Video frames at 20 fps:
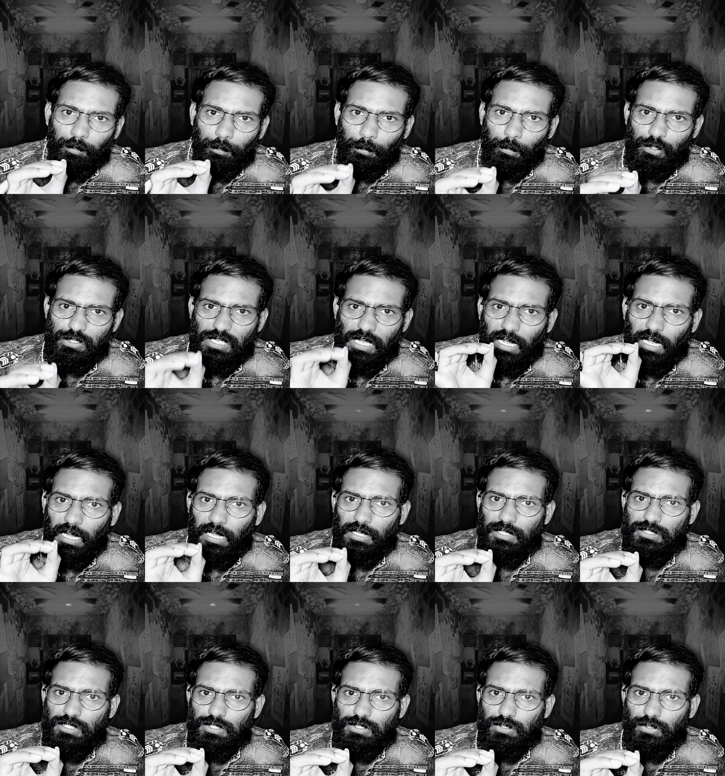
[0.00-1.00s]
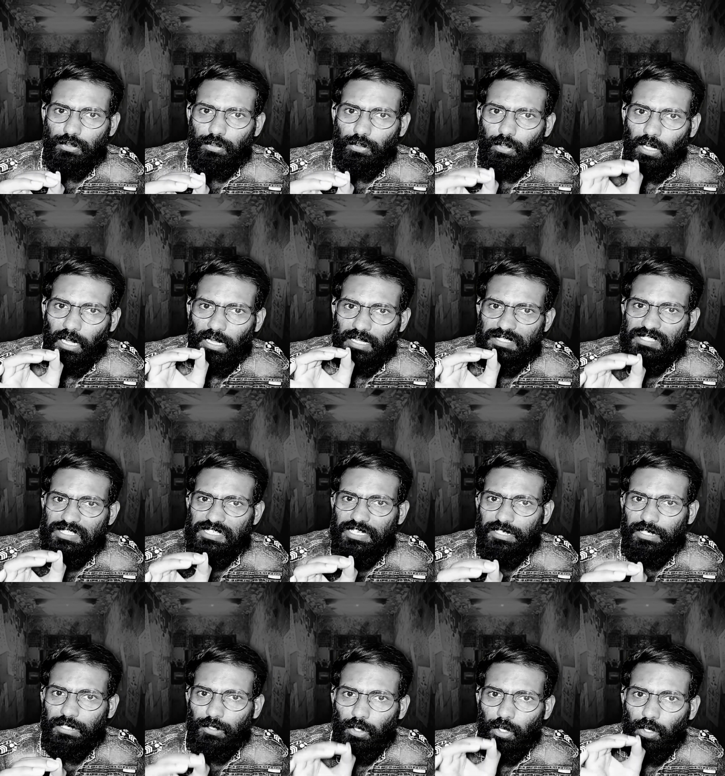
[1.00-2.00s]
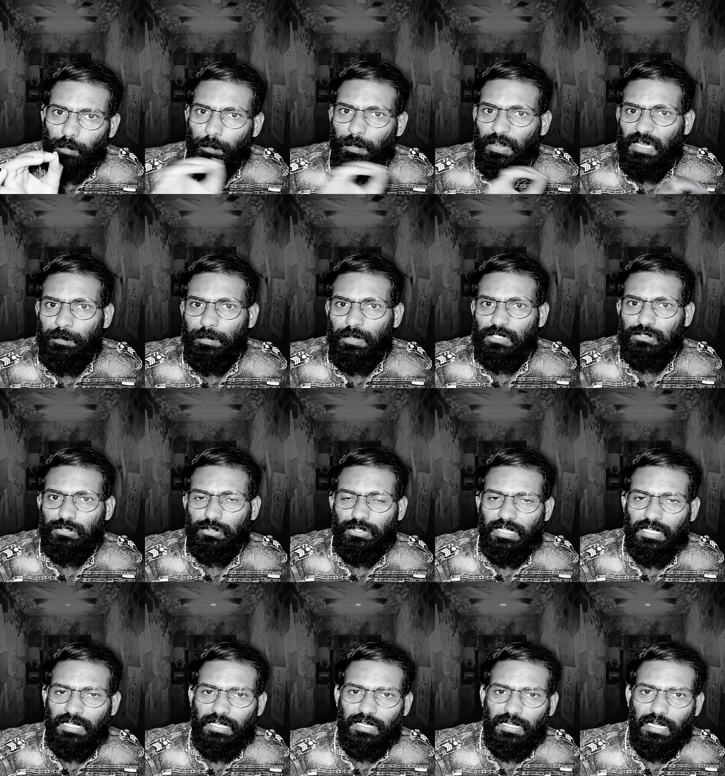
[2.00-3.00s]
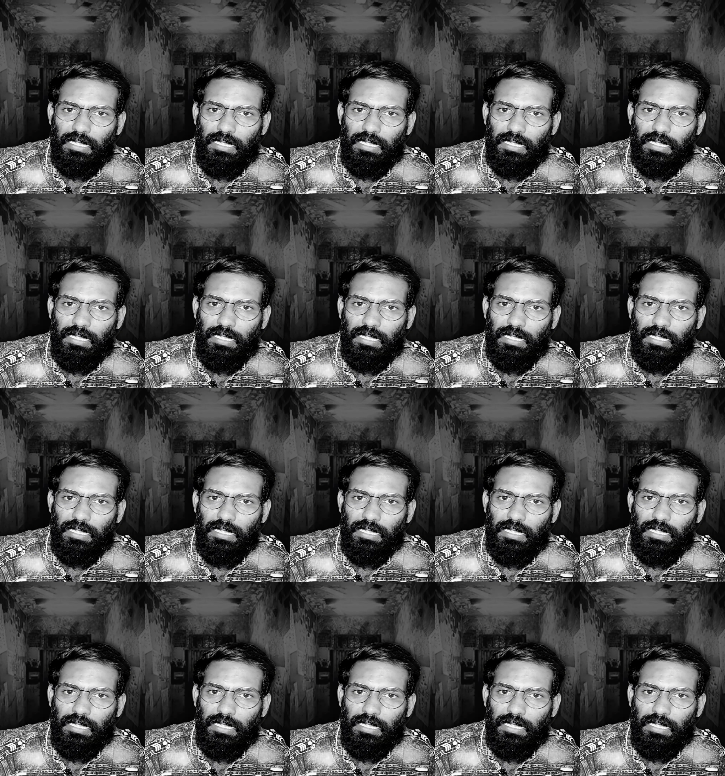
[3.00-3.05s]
పూజ ఆలోచిస్తూ ఆ చీకట్లో భయపడుతూనే